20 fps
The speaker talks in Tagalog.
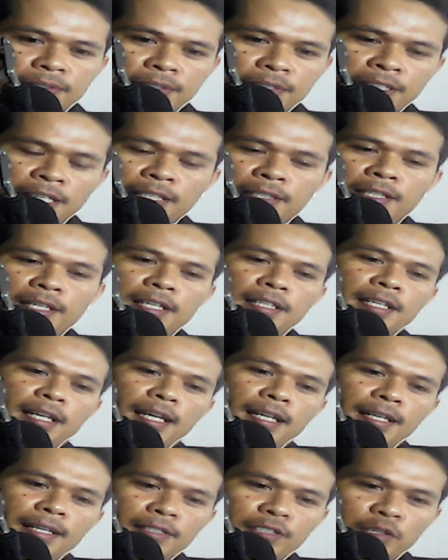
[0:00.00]
Niya ta
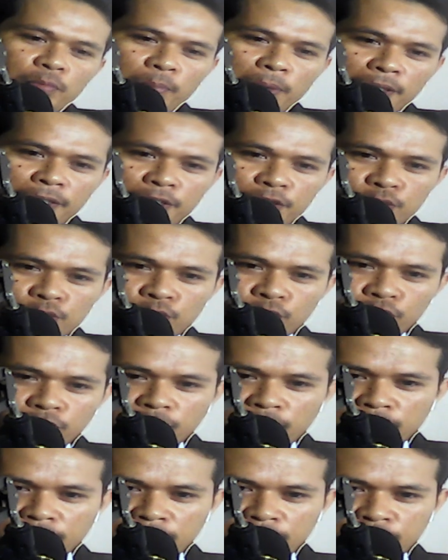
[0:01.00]
higala sa paghisgot
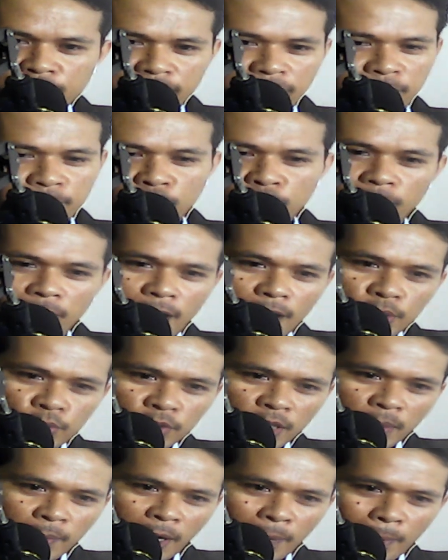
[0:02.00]
ni ini. Niya kamo mga
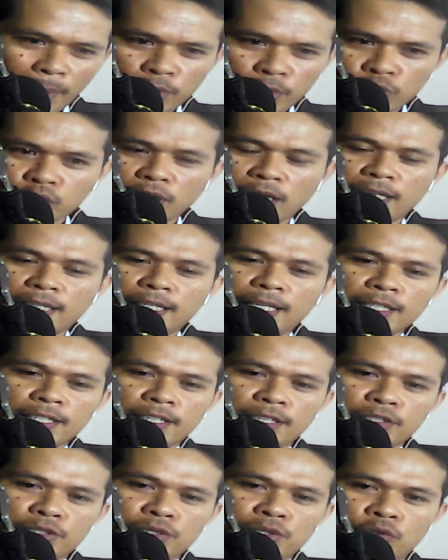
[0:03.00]
adunay mga pangutana,
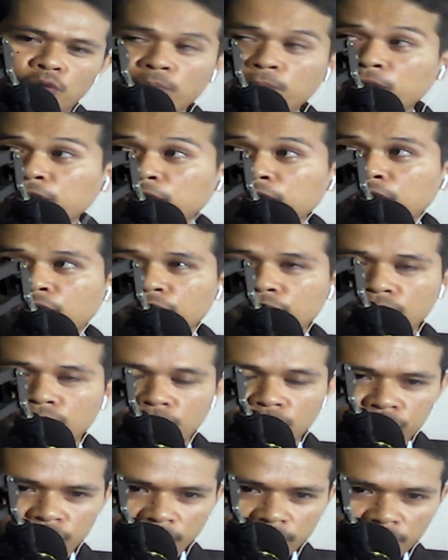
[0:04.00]
reaksyon, opinion
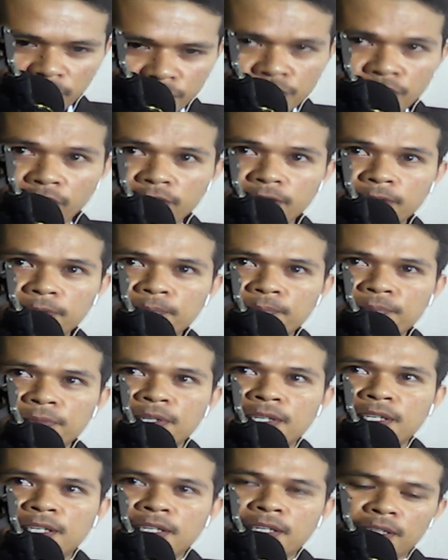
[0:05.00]
o suggestion.
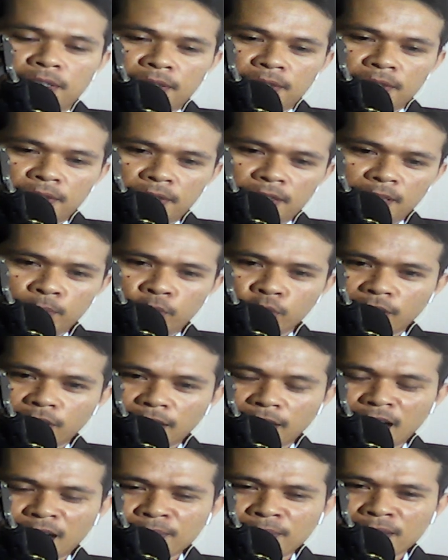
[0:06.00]

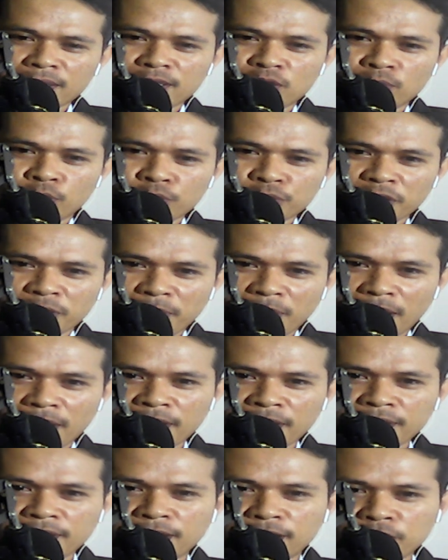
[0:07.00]
Ibutang lamang sa ubos nga
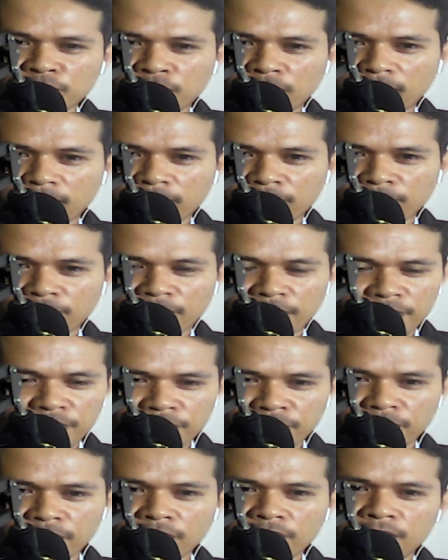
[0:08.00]
bahin ni nato ang
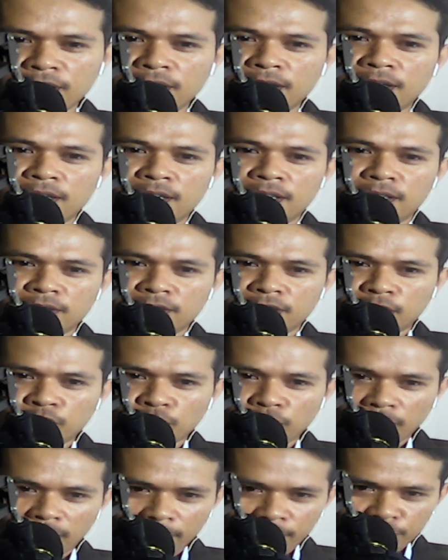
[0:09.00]
video sa
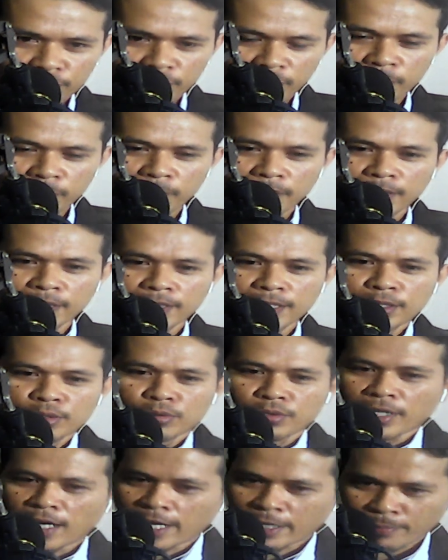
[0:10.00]
tuang live streaming kay
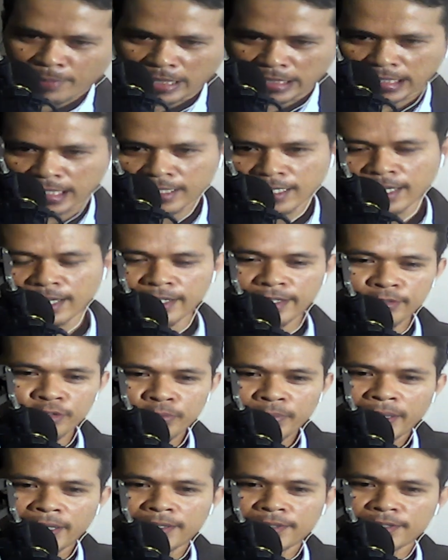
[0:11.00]
tungga agpagtagan
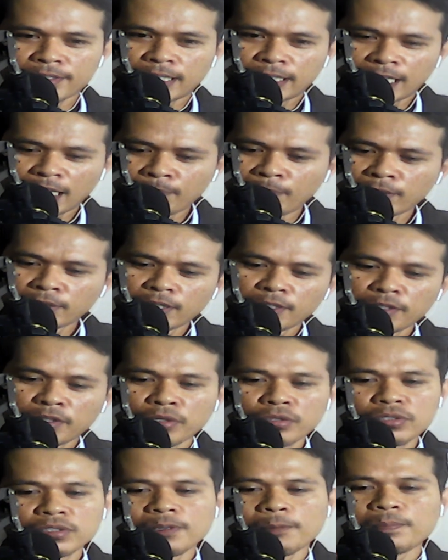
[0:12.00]
uban sa tabang sa
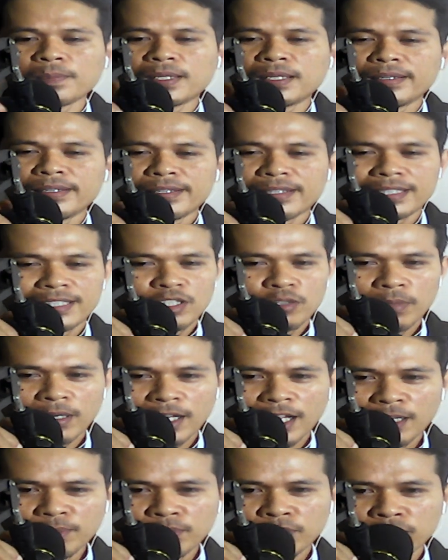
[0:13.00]
Dios sa
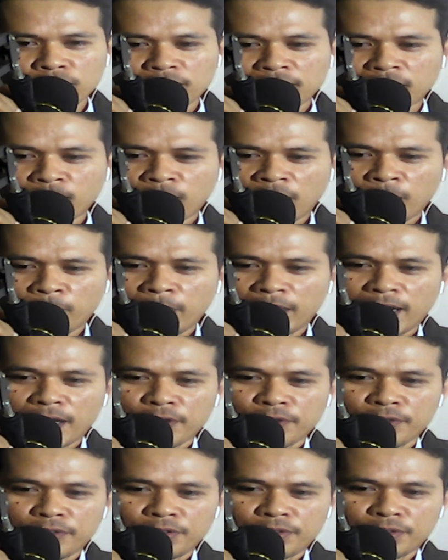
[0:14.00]
malabot nga mga
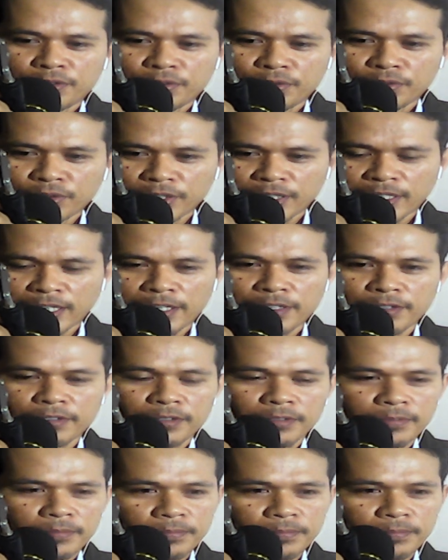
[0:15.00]
panahon o higayon.